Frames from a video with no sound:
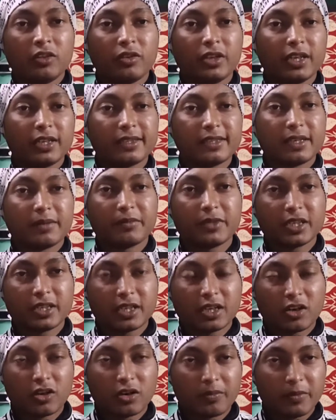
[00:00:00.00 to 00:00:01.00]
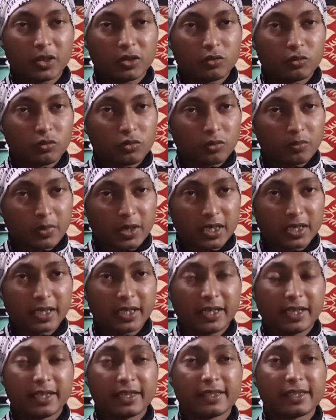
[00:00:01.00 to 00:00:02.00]
তো এক্সাম যেটা হবে দুটো
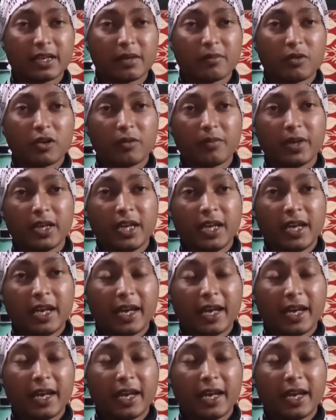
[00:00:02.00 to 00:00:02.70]
পার্টে এক্সাম হবে